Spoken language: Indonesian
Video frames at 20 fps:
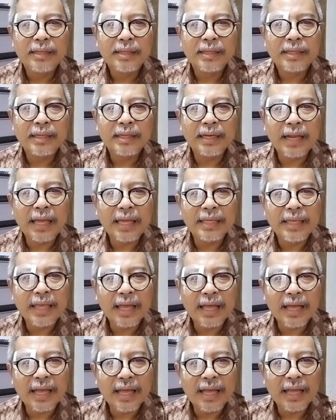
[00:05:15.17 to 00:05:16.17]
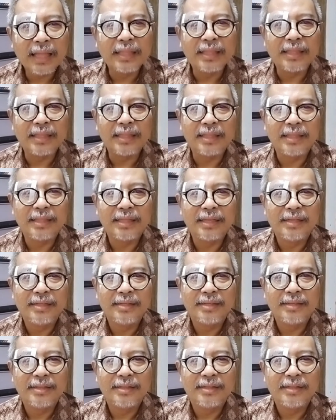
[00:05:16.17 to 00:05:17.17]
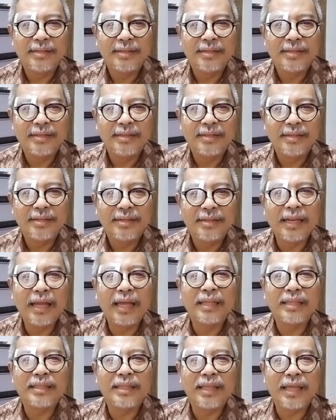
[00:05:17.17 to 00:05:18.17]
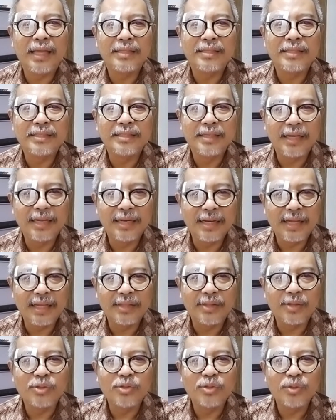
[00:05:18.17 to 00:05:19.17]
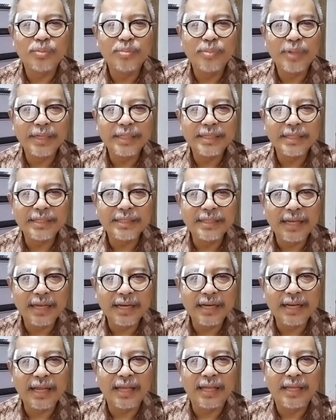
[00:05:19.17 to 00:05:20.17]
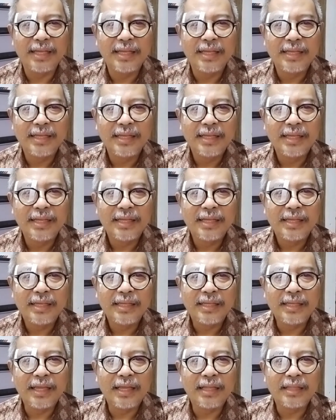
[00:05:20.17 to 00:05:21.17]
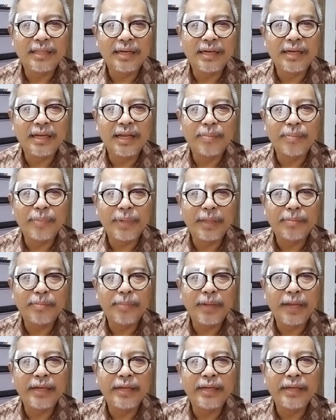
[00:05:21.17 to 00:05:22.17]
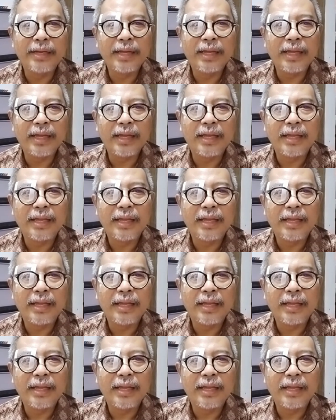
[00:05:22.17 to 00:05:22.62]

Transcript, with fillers: kelayakan data sejarah atau sumber sejarah yang terdapat pada